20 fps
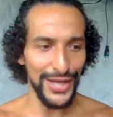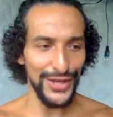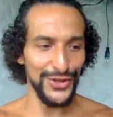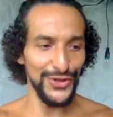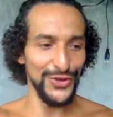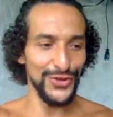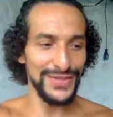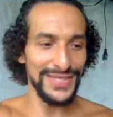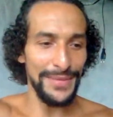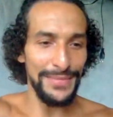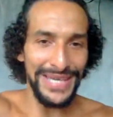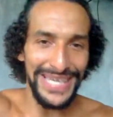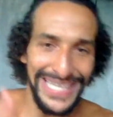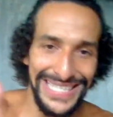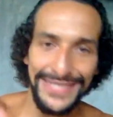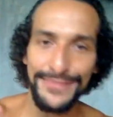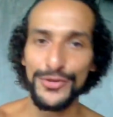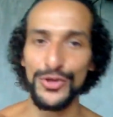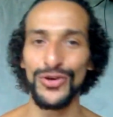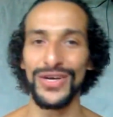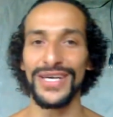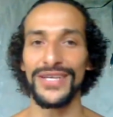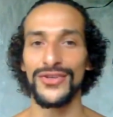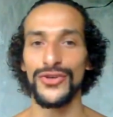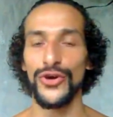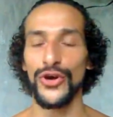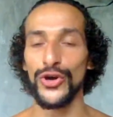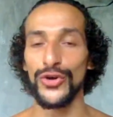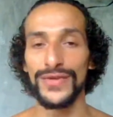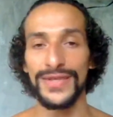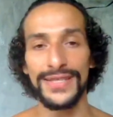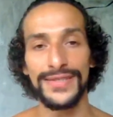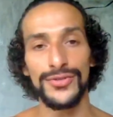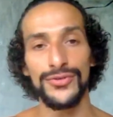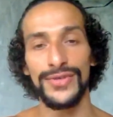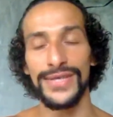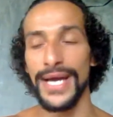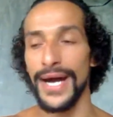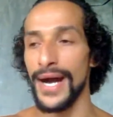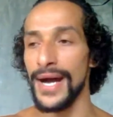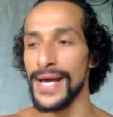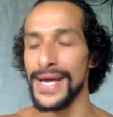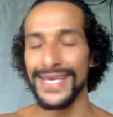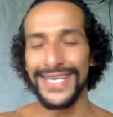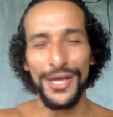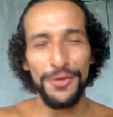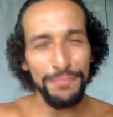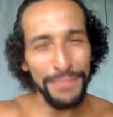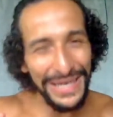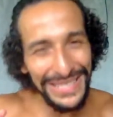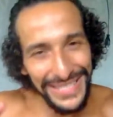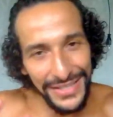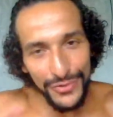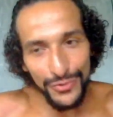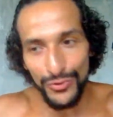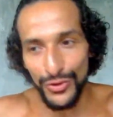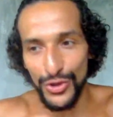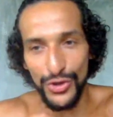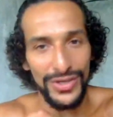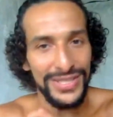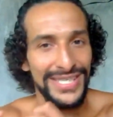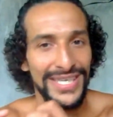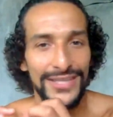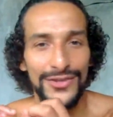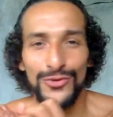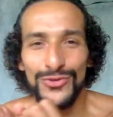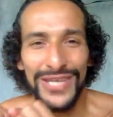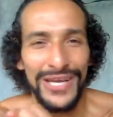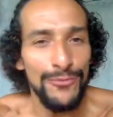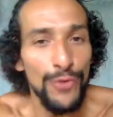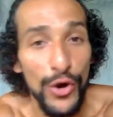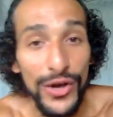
dans un mécanisme de raideur, quand est-ce qu'il y, y a, une partie de ton corps qui est totalement